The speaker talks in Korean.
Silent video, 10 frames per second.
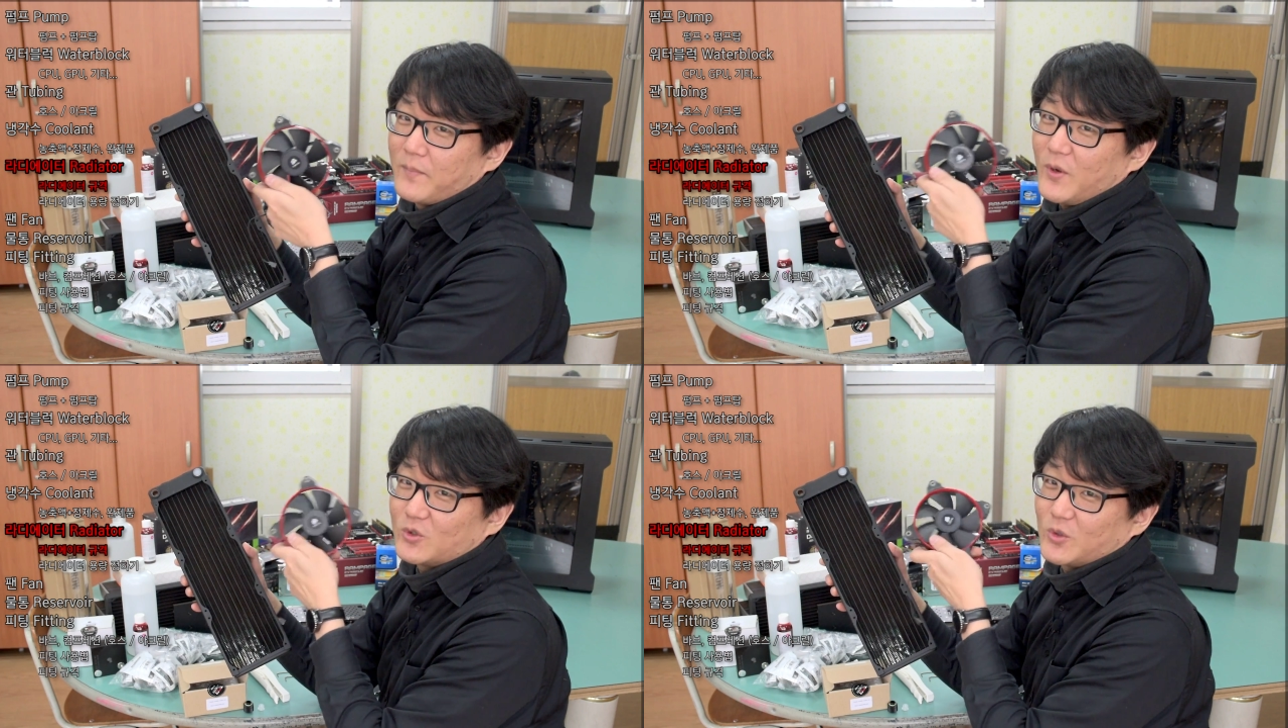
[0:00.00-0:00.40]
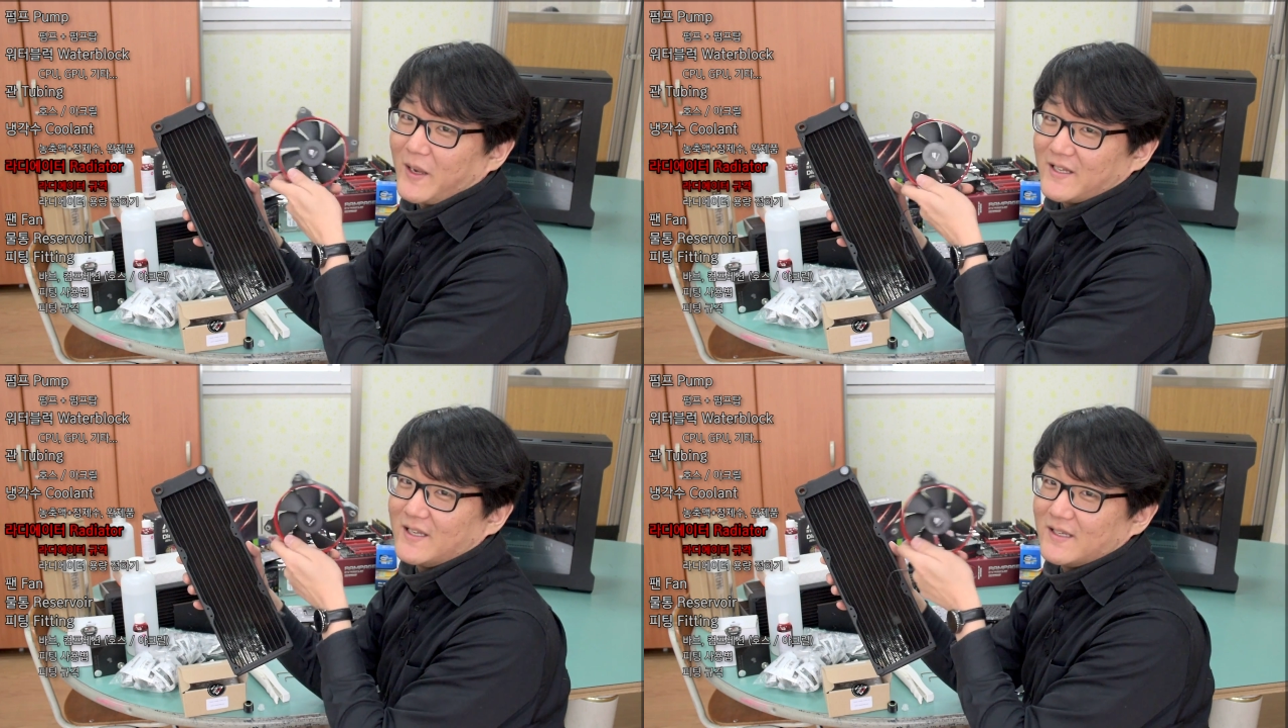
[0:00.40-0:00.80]
평소
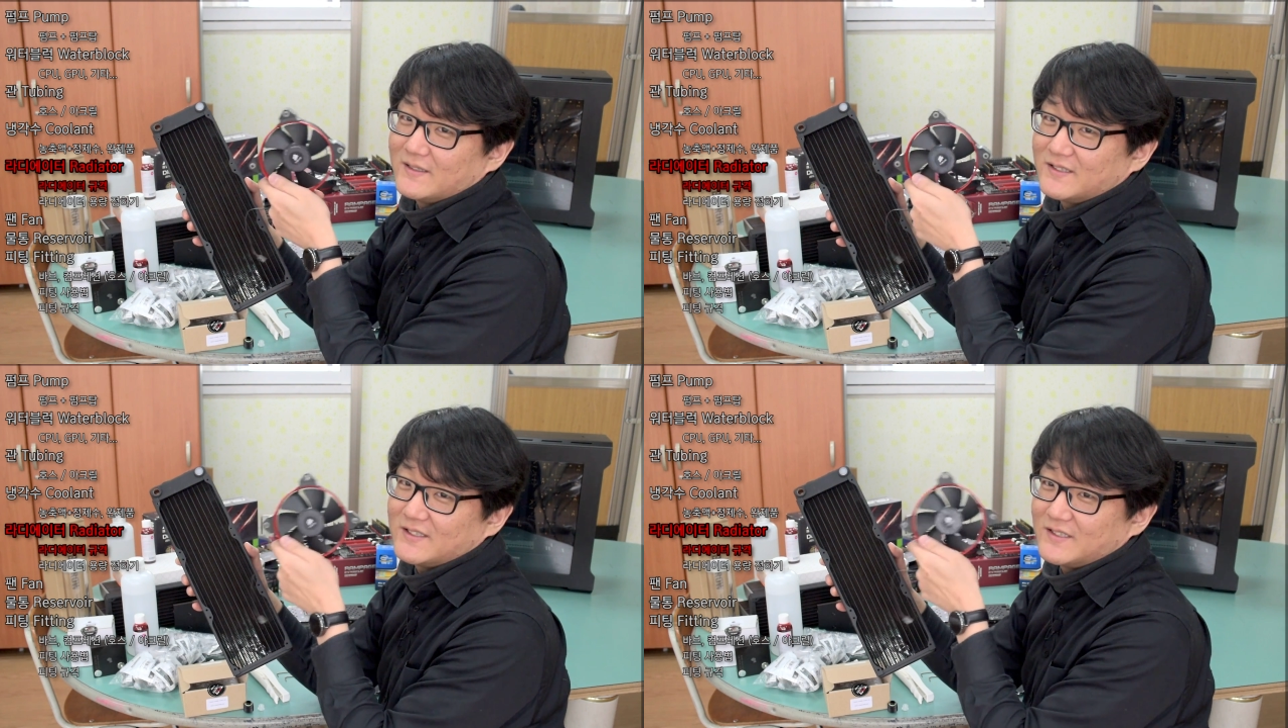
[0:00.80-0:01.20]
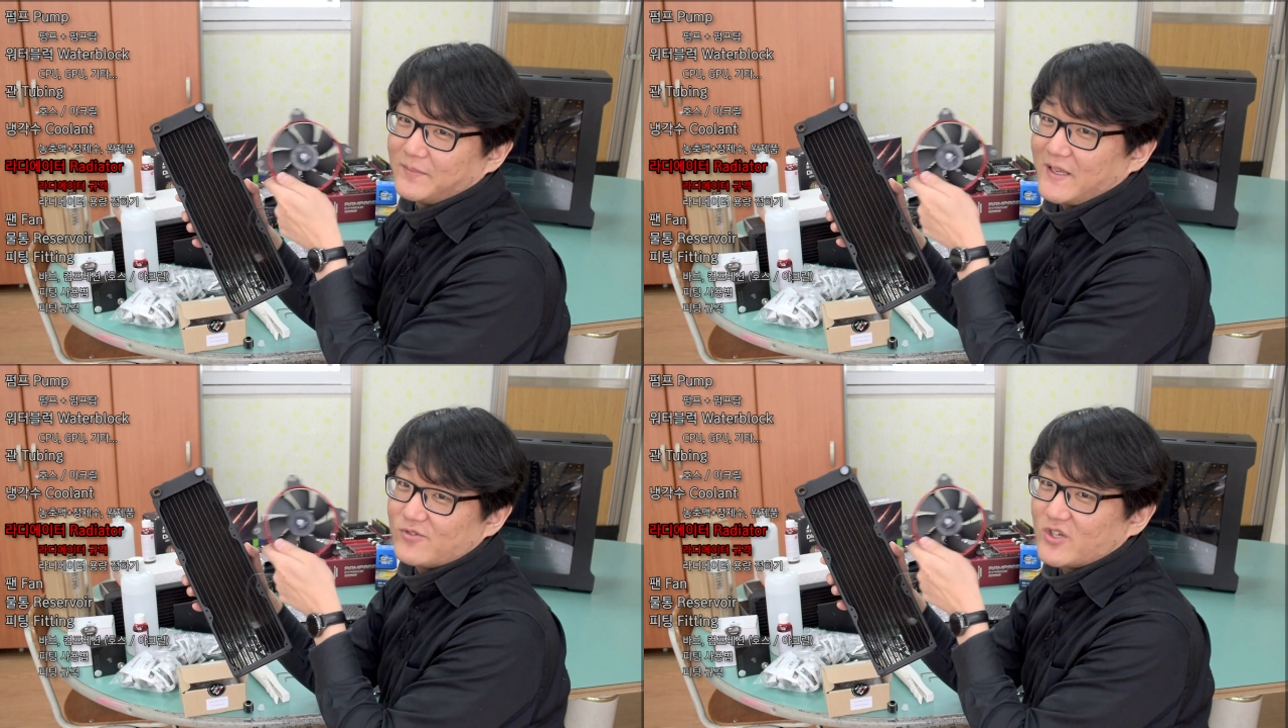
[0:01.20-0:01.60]
많이 쓰시는
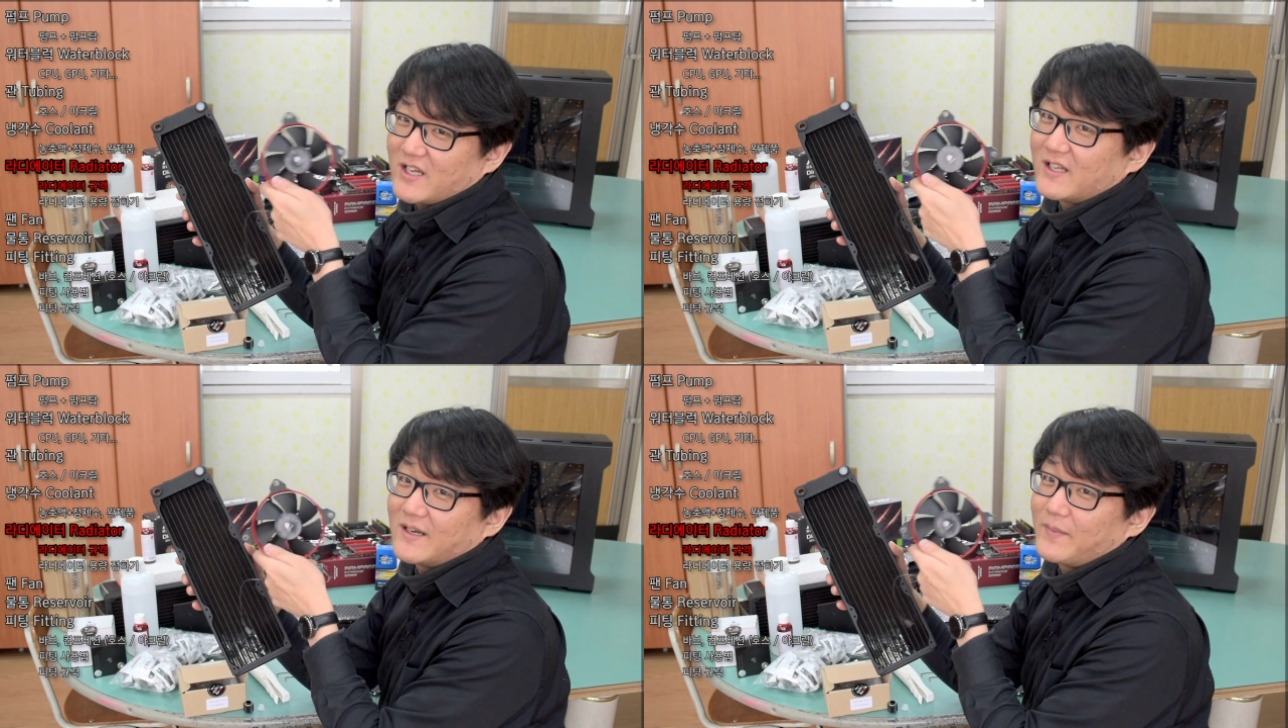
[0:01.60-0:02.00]
펜 중에 하나가